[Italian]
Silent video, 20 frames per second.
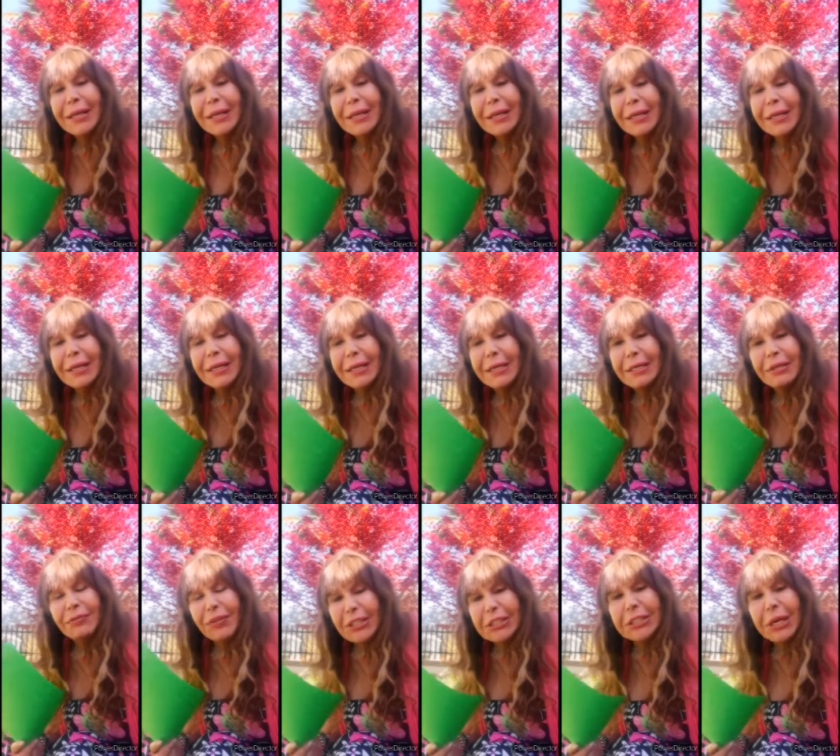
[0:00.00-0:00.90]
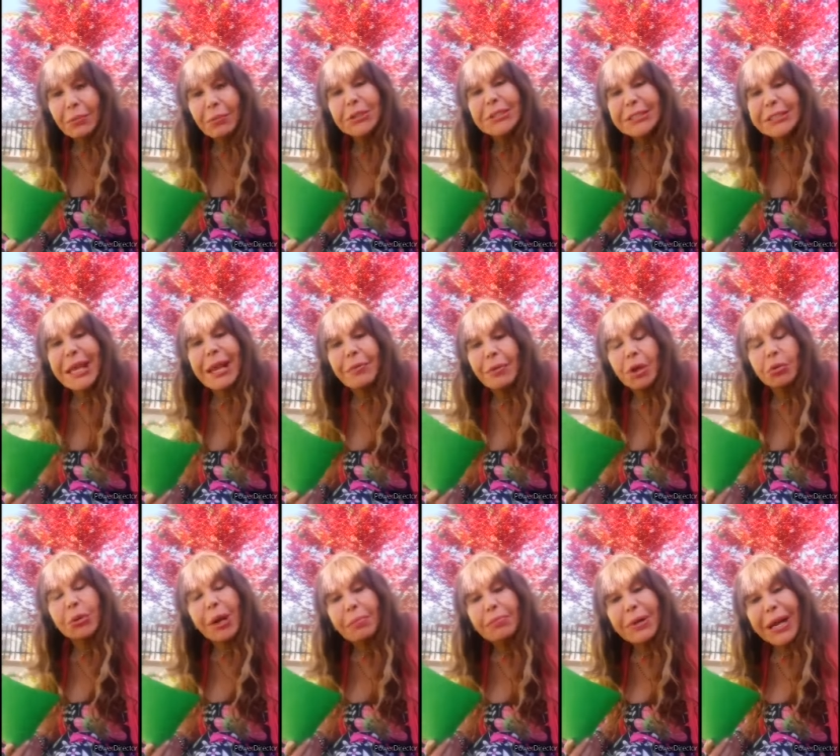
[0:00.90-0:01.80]
eh, li facciamo insieme, è
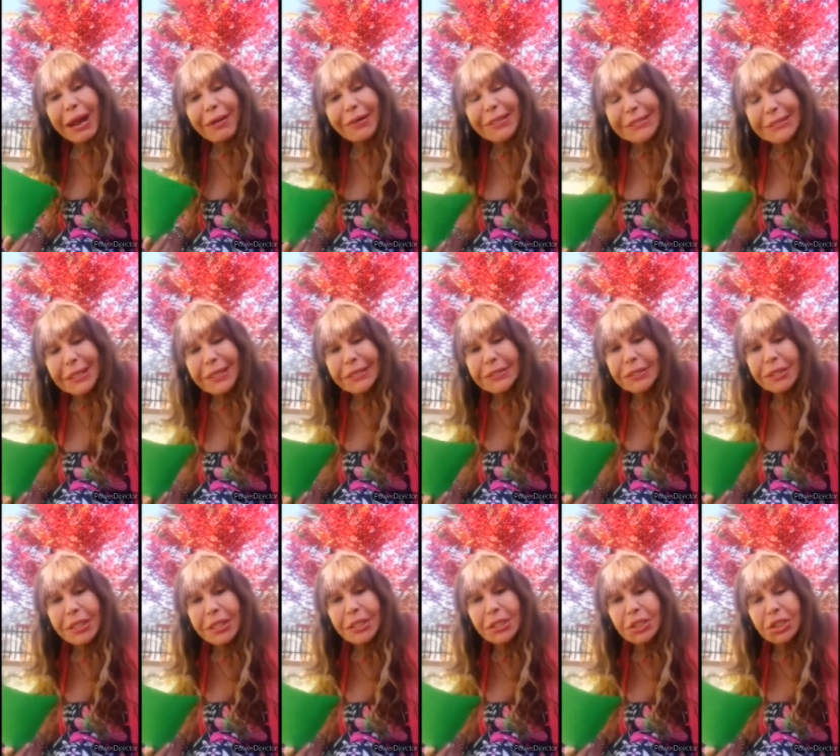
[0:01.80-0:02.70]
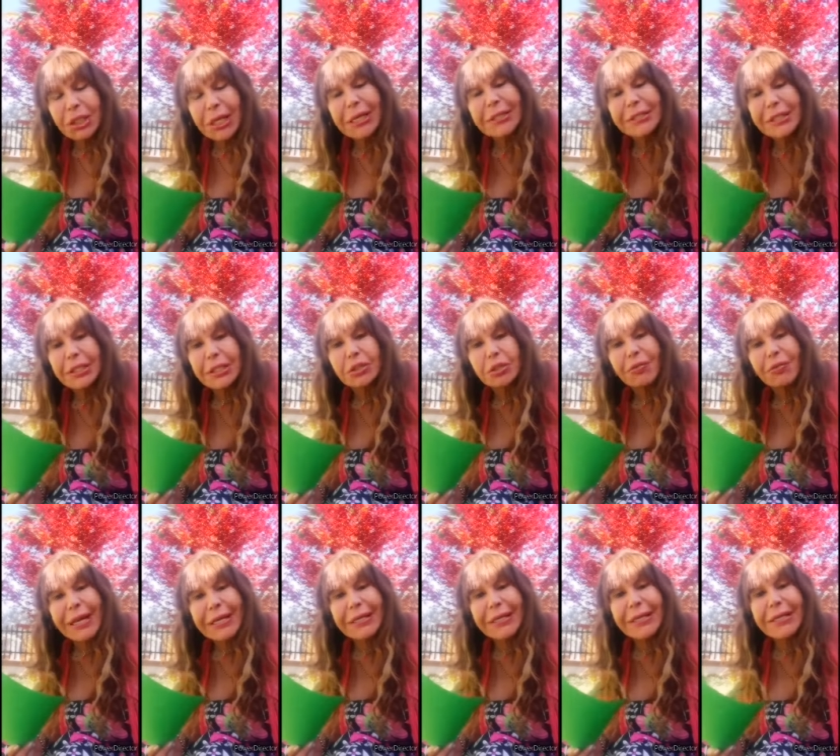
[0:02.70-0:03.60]
una brava scrittrice, ha scritto
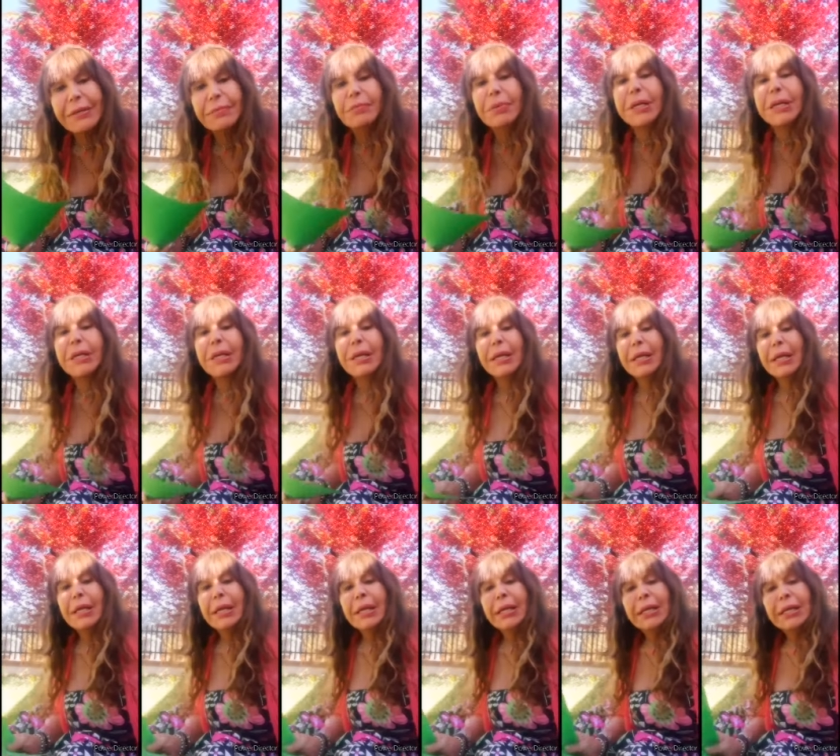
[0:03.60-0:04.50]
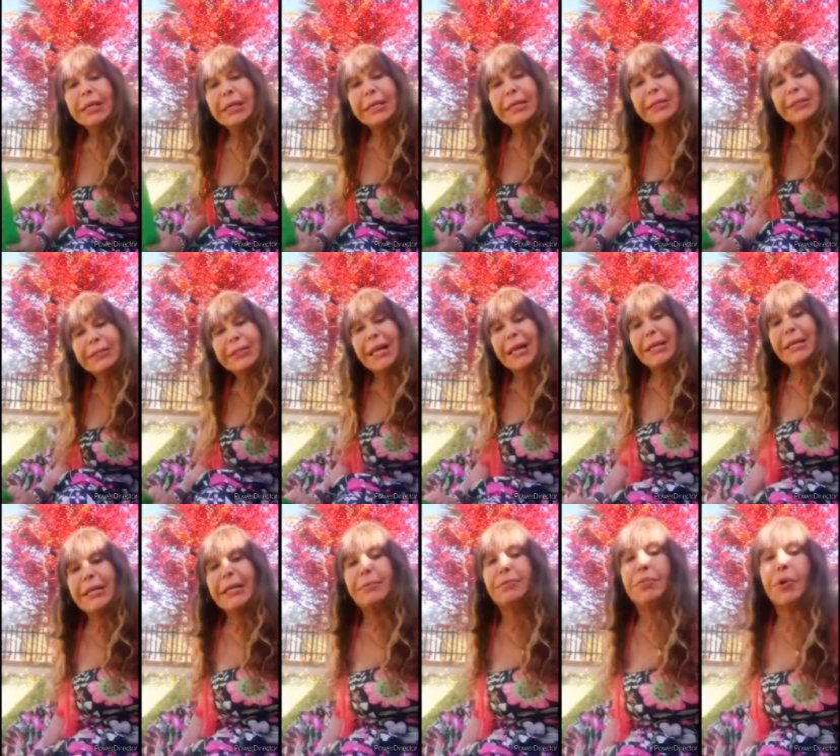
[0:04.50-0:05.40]
vari libri, eh, del
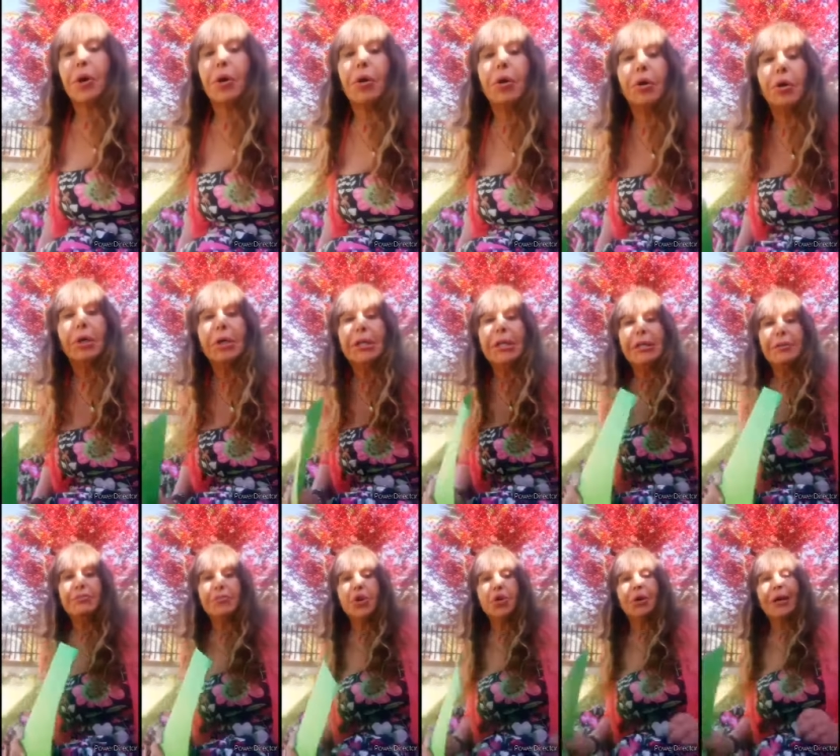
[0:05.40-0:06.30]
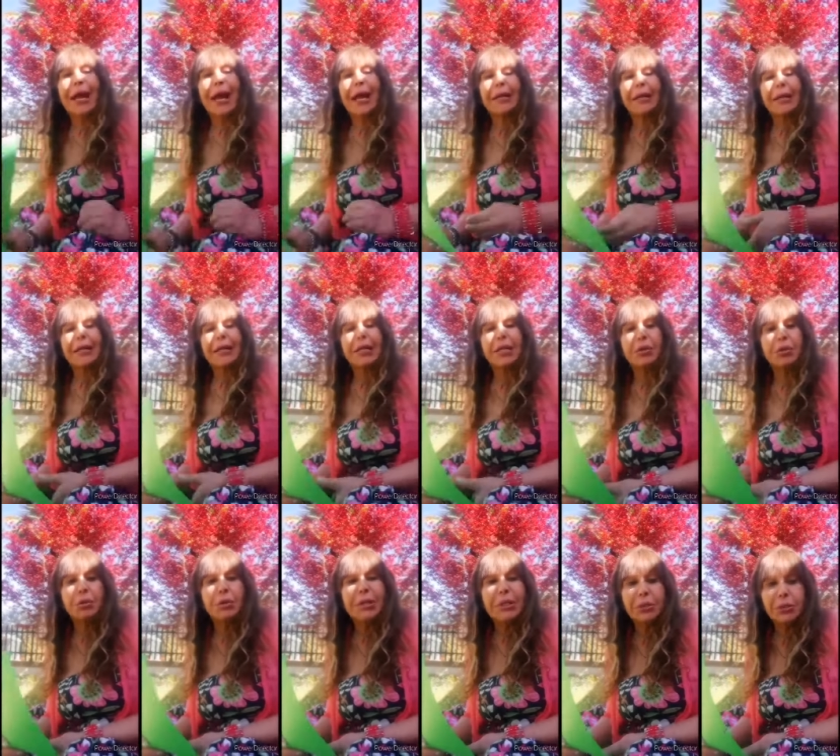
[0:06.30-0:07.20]
libro Il mio cane
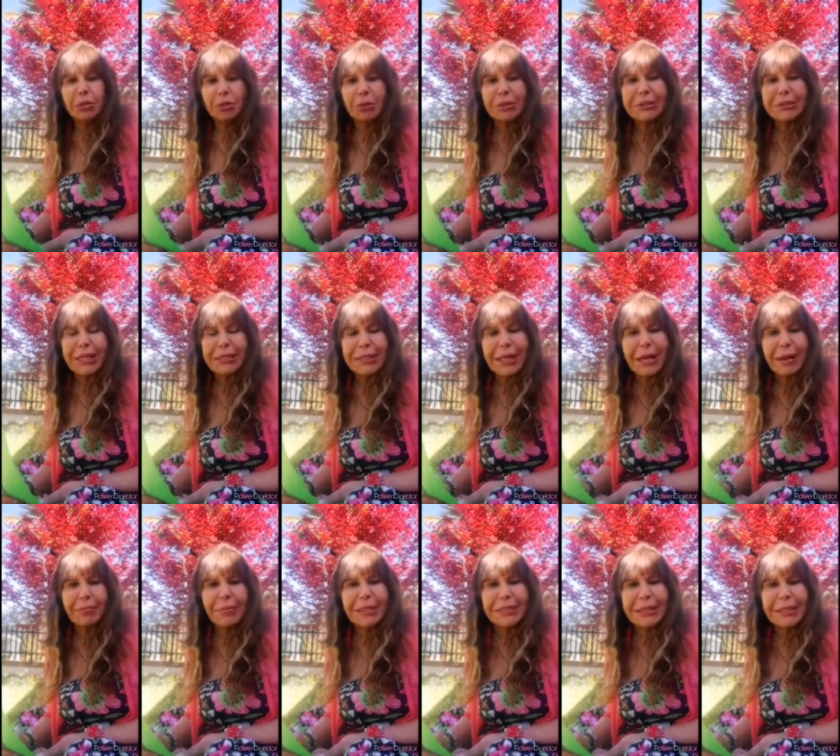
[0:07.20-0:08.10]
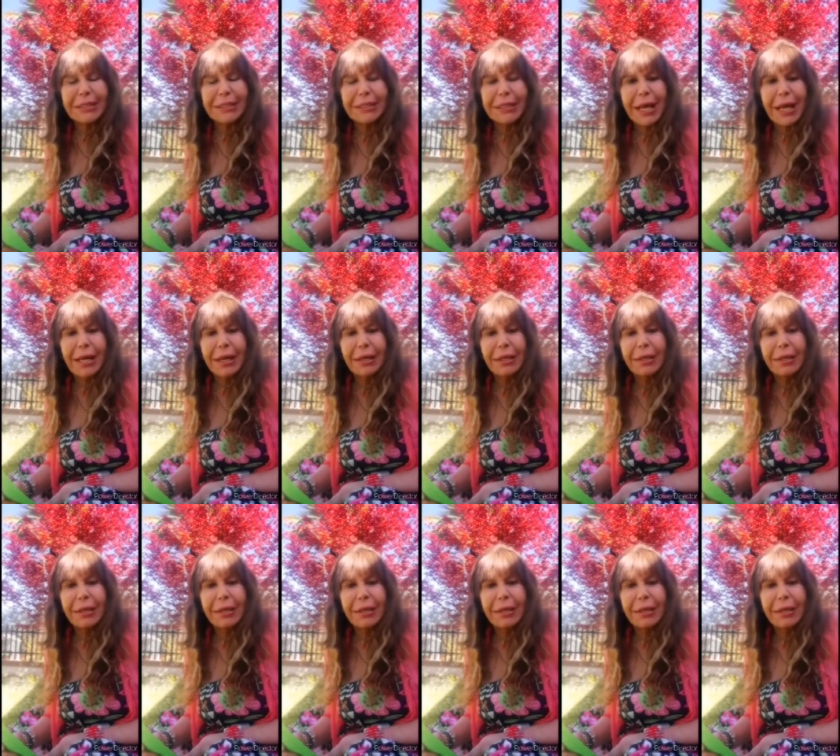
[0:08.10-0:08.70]
kiwi io sono stata la madrina,